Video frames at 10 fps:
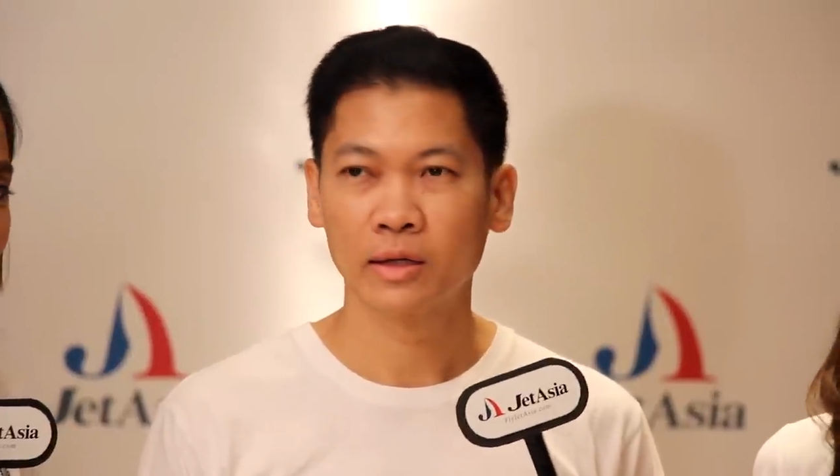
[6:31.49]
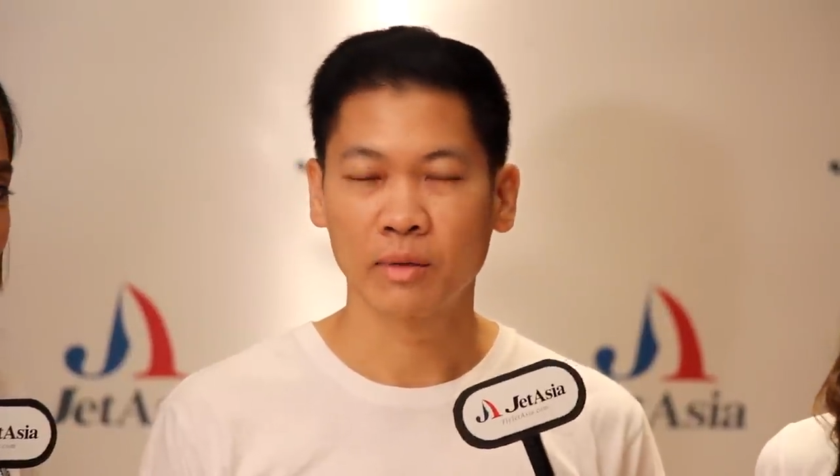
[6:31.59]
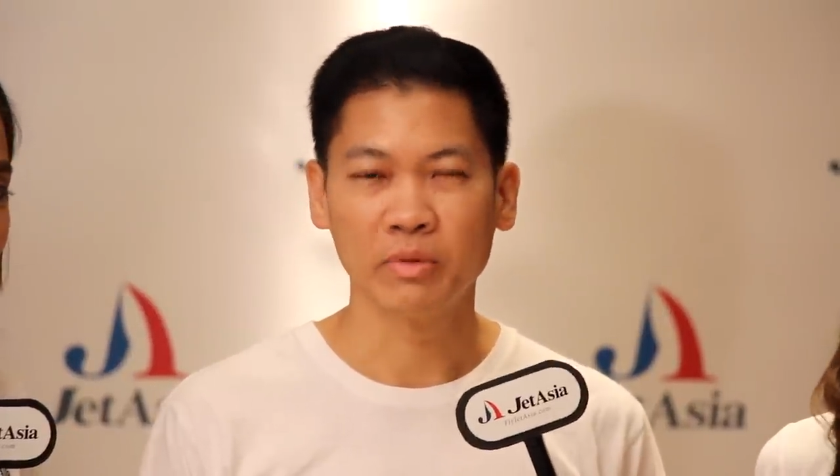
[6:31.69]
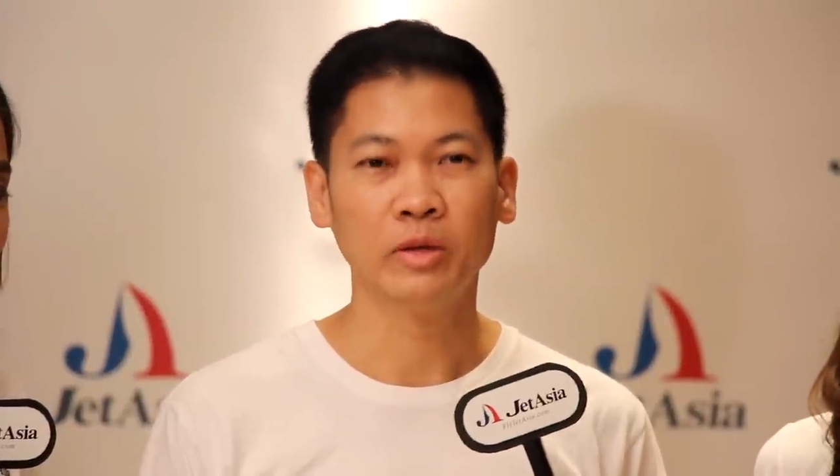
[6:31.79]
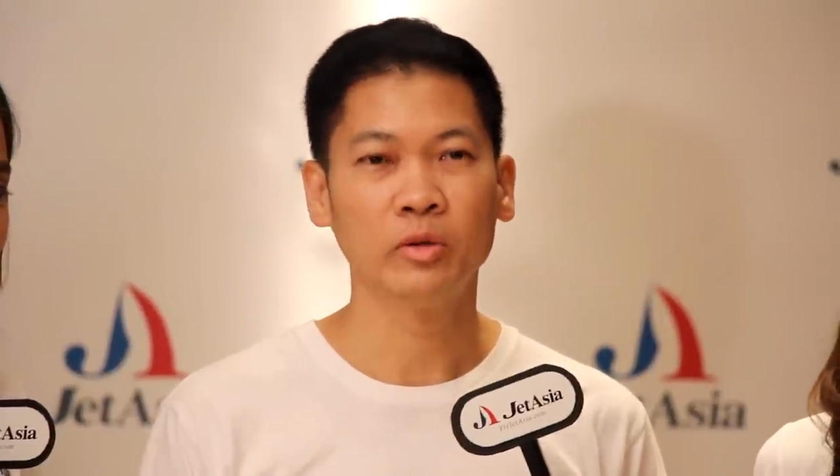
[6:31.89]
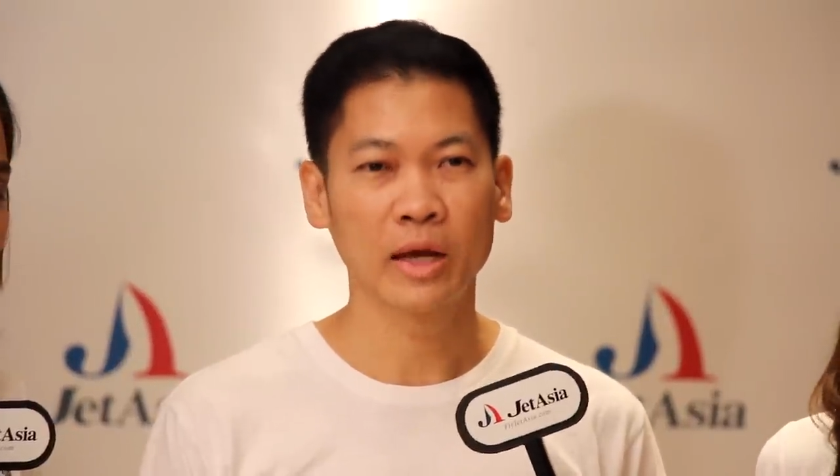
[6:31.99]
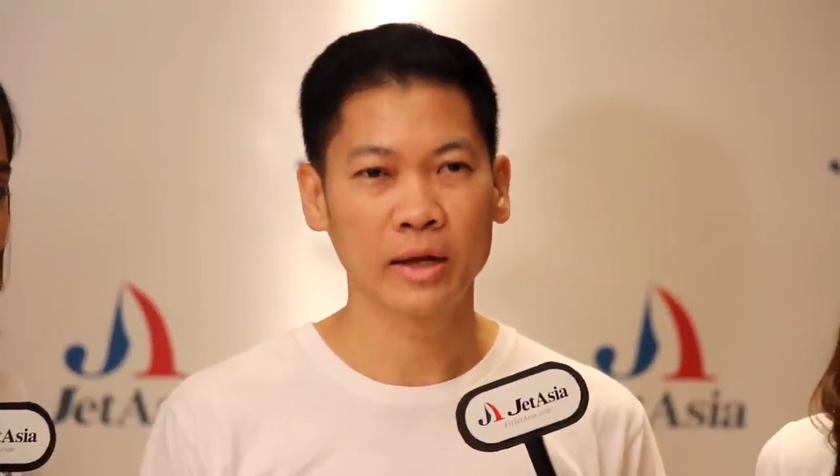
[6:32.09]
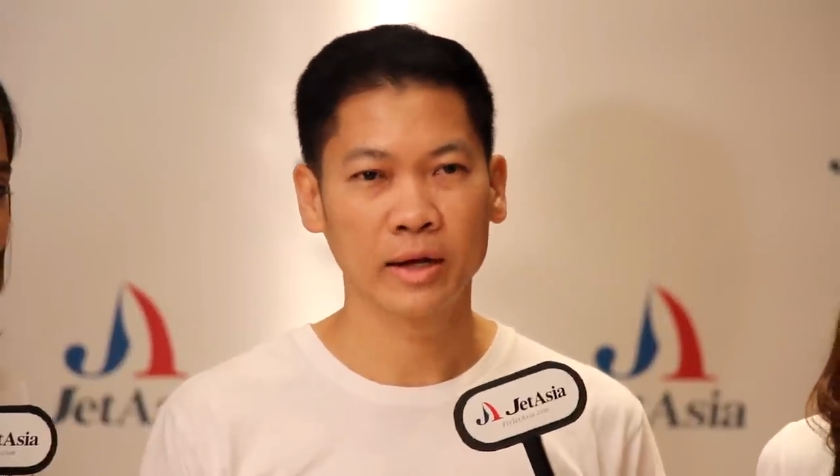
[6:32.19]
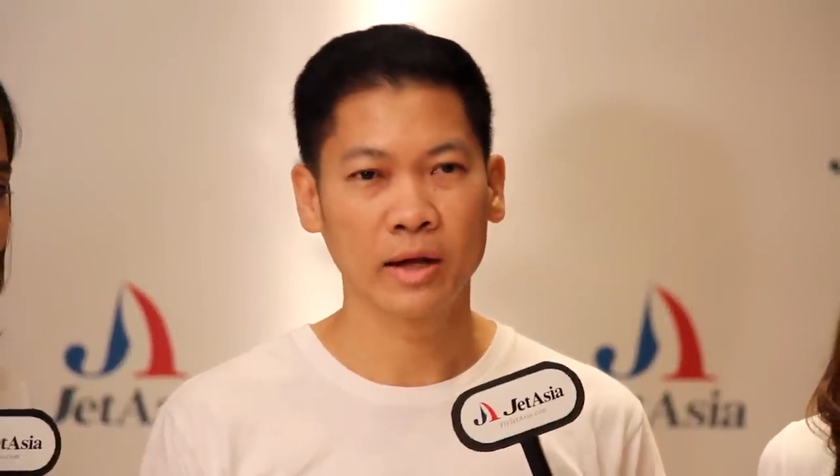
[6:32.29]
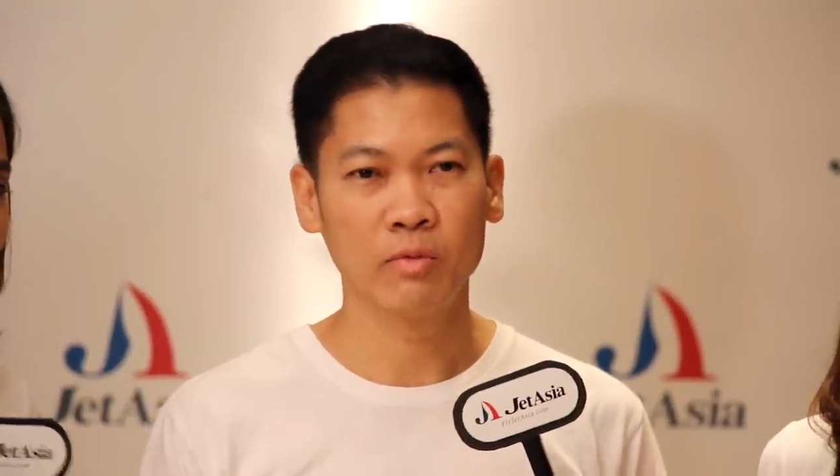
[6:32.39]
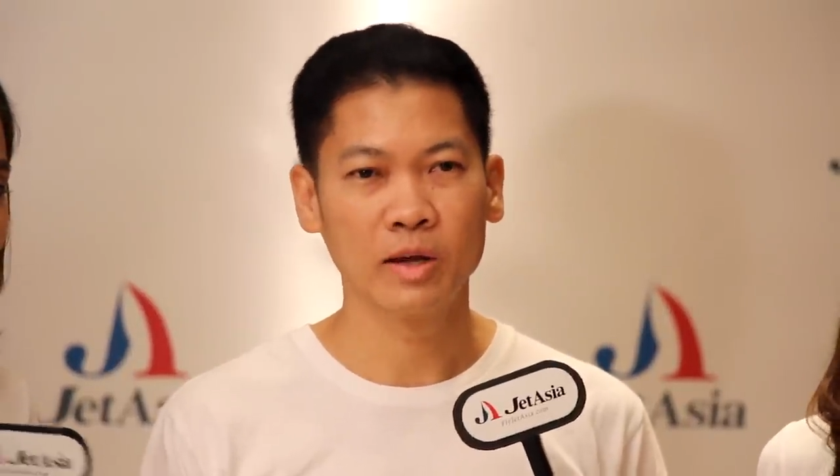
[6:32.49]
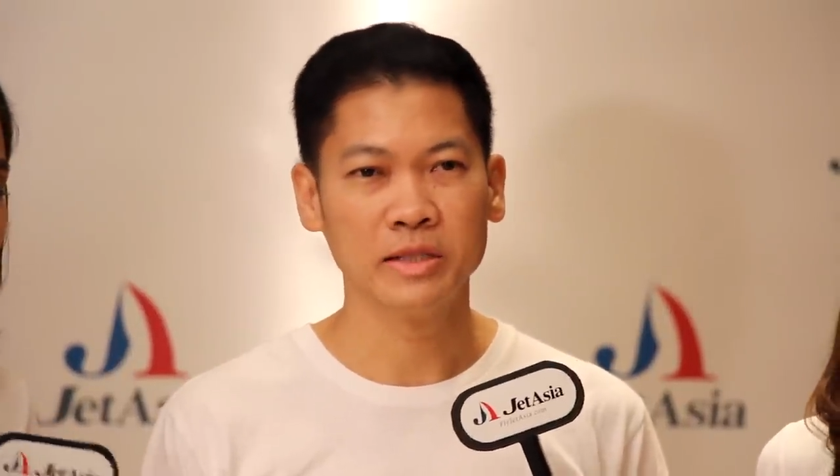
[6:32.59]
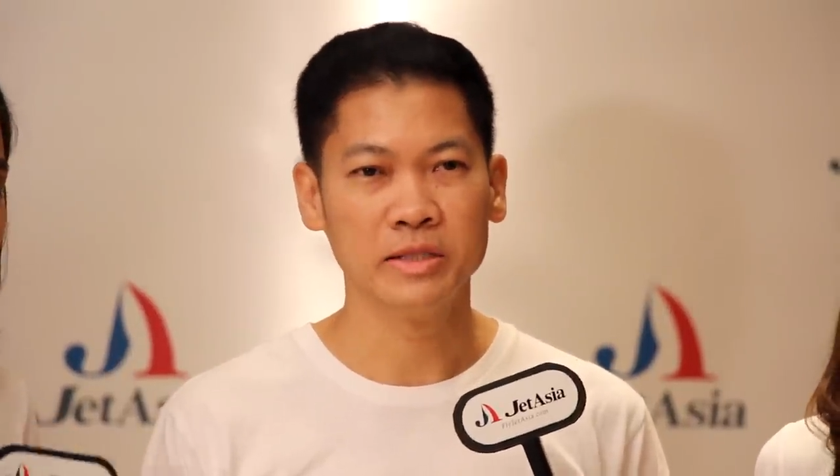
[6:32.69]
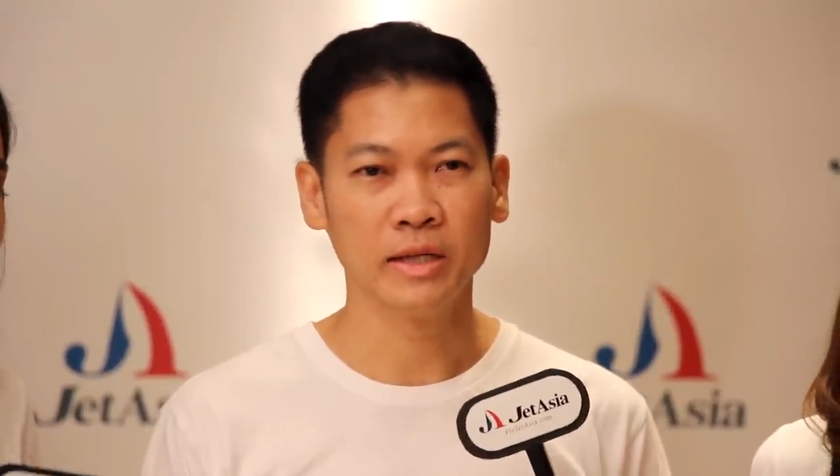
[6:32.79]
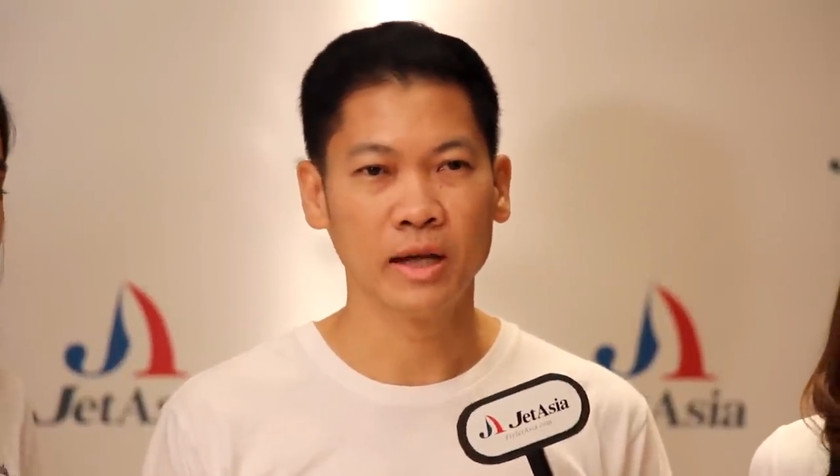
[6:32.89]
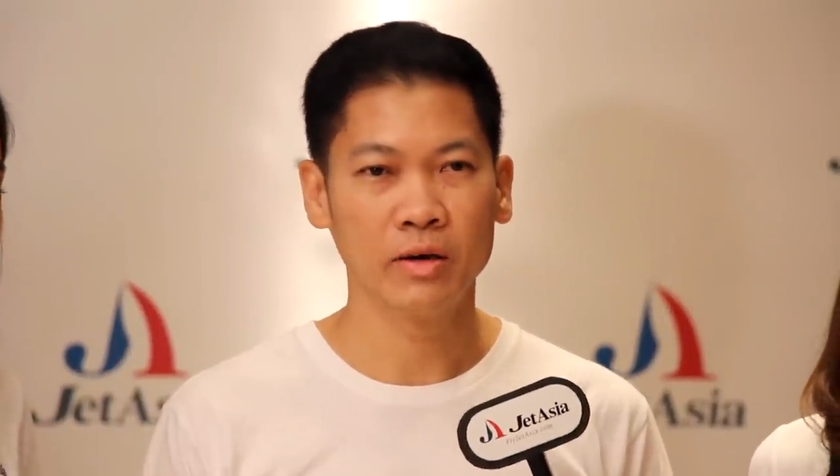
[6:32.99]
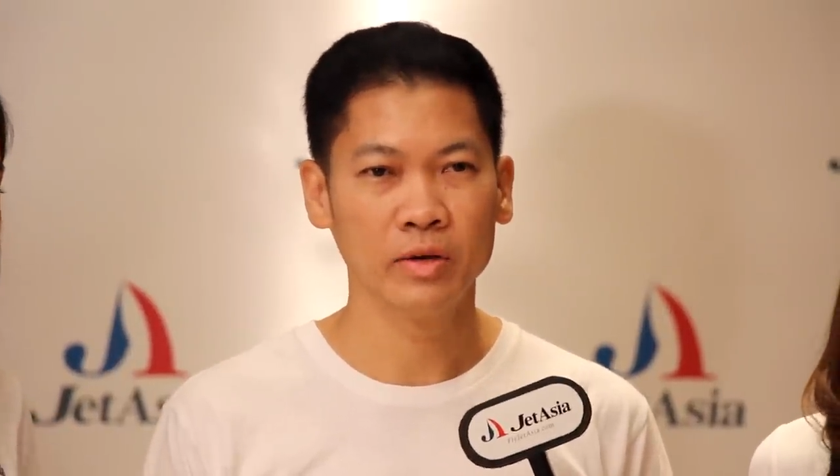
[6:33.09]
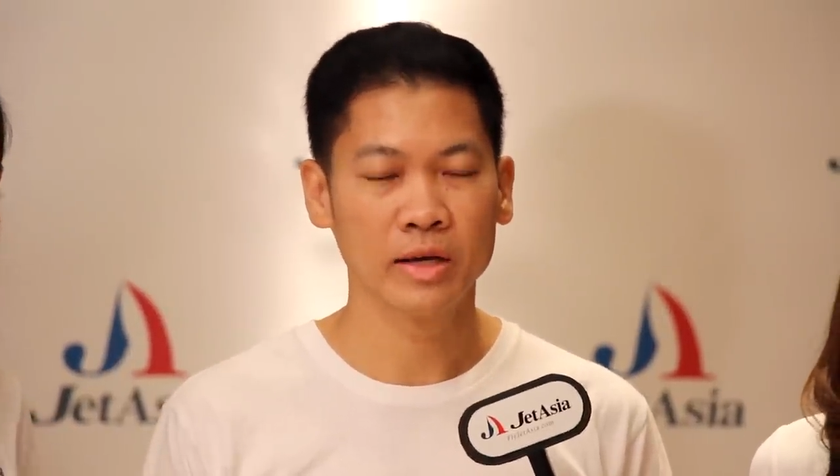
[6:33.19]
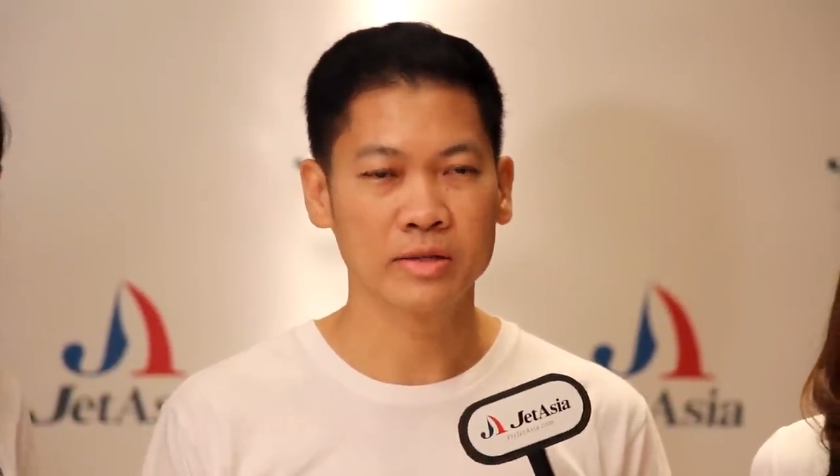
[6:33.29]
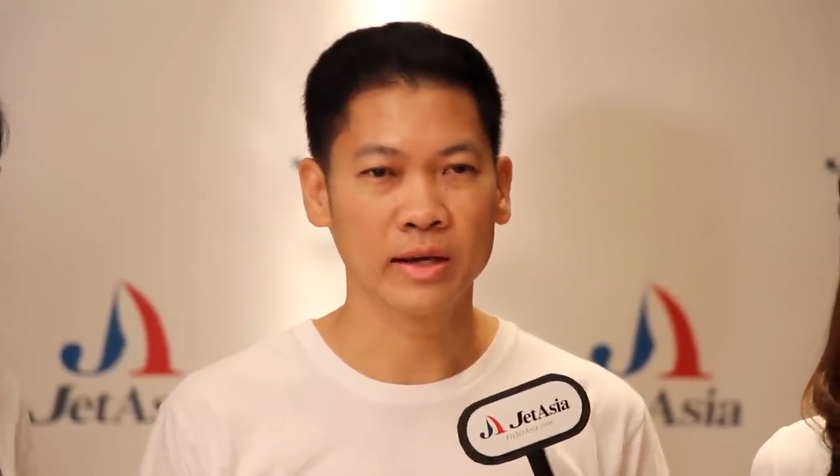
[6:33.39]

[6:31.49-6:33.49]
กับเรียนทุกท่านนะครับ ว่าจริงๆแล้วเนี่ย